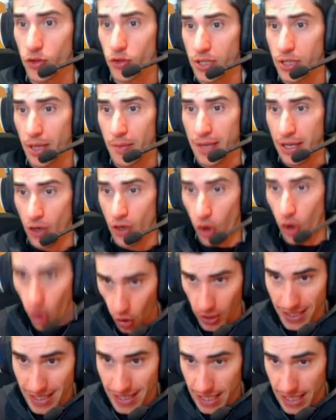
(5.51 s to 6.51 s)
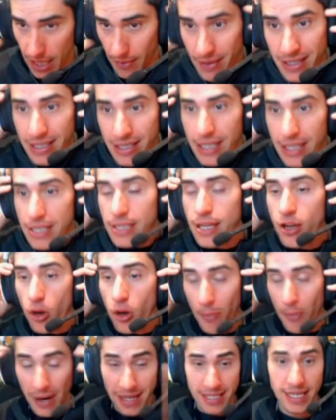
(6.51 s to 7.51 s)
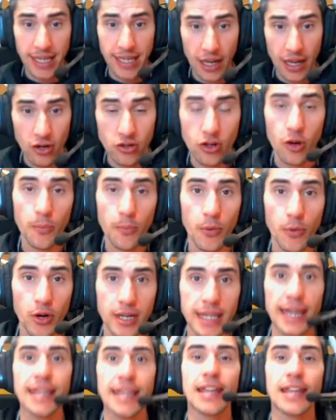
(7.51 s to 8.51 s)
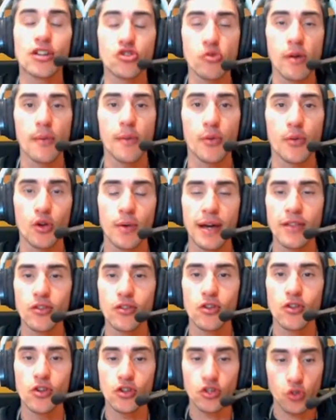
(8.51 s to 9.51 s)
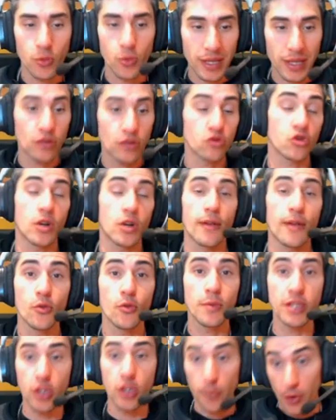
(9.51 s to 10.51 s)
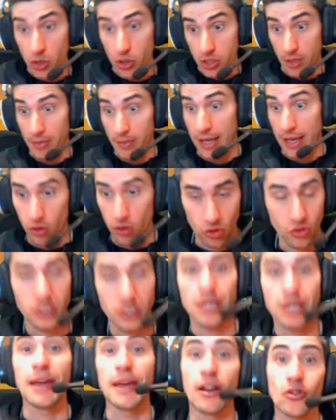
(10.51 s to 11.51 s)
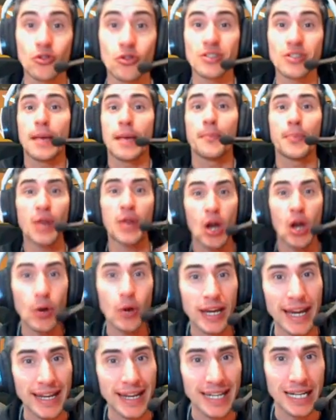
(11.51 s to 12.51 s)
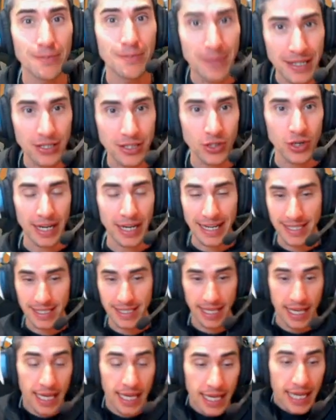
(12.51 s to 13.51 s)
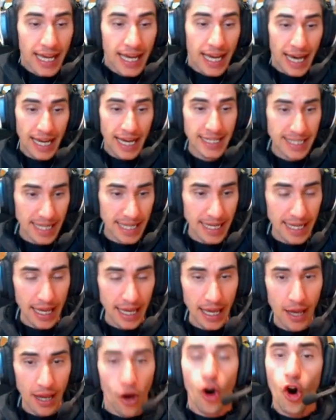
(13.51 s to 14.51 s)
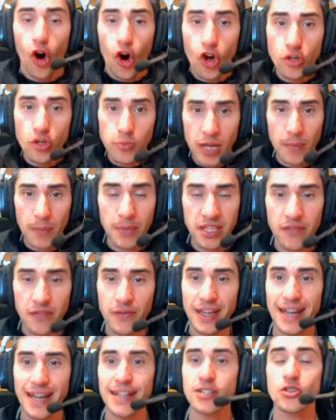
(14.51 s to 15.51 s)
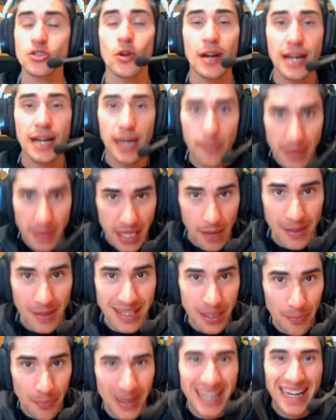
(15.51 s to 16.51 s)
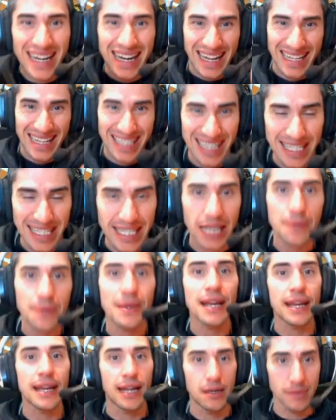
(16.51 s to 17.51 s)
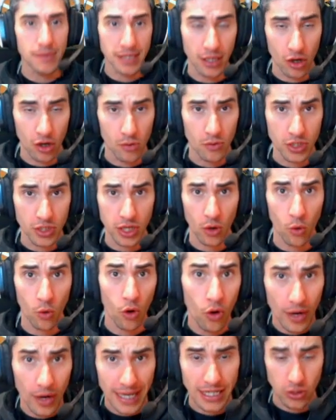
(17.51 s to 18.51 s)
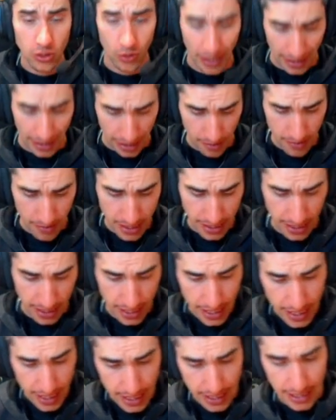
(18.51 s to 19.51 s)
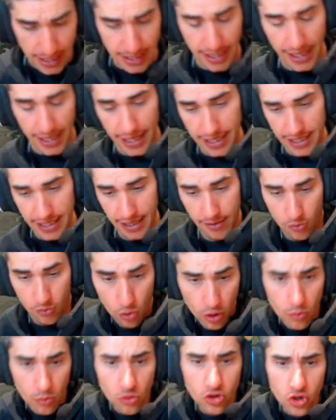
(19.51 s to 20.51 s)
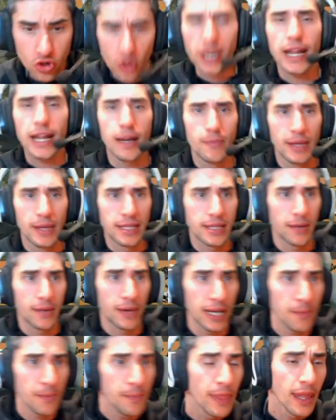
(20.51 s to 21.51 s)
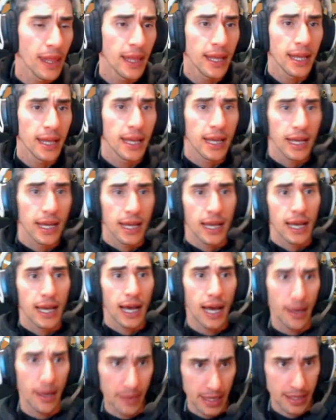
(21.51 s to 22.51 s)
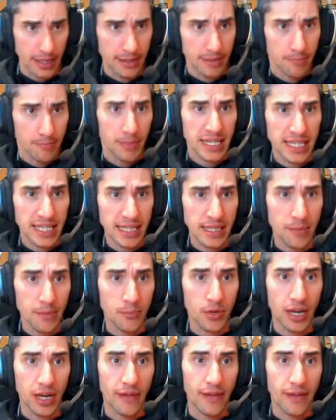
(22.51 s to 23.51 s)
también hoy día 25 para enseñaroslo, porque ayer lo estuve probando, estuve incluso hablando un vídeo, pero se me ha roto, se me ha roto, está en el vídeo, gente. Así que os voy a especificar esto rápidamente para ir a la chicha y ver realmente cómo es el juego, que es lo que realmente interesa. Uy, mucho realmente, ¿vale? A ver, pase de temporada,